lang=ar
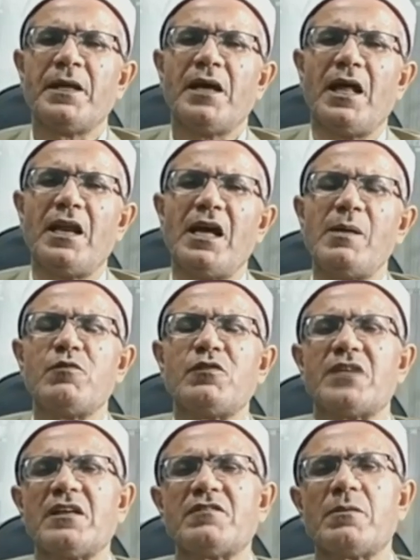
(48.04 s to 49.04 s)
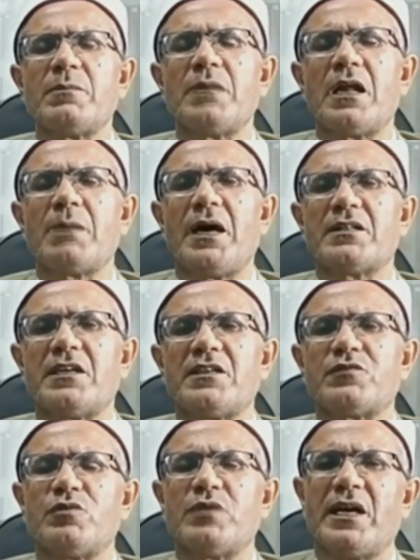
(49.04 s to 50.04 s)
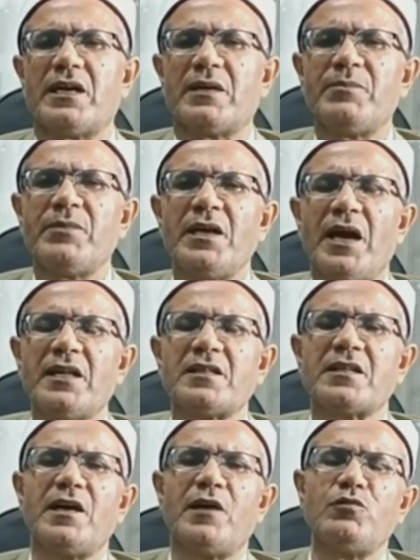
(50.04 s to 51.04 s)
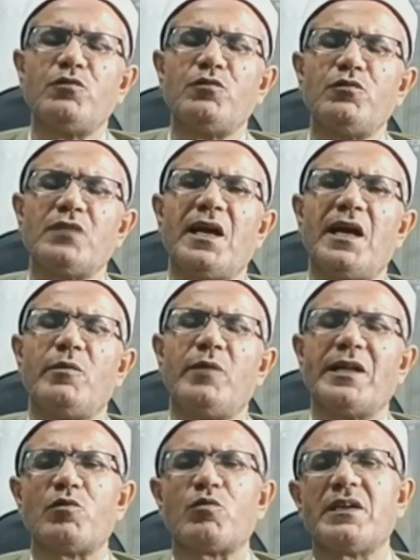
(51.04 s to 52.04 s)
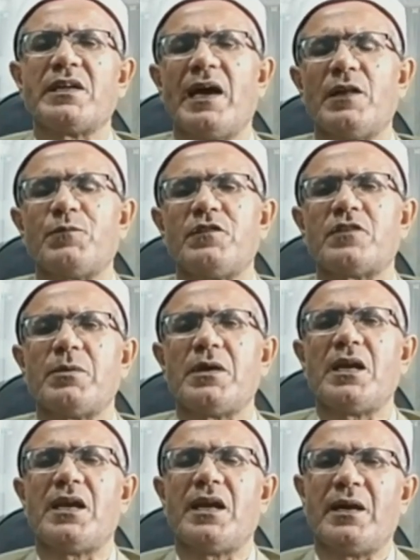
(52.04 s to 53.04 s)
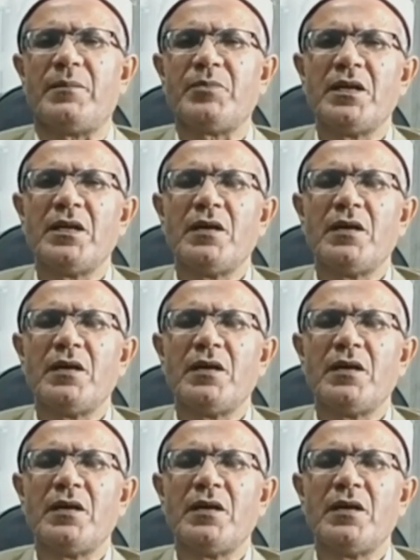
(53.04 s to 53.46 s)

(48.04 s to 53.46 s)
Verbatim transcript: ألا يمكث أكثر من أربعة أشهر هناك حتى يعود إلى أهله ويترك الجهاد في سبيل الله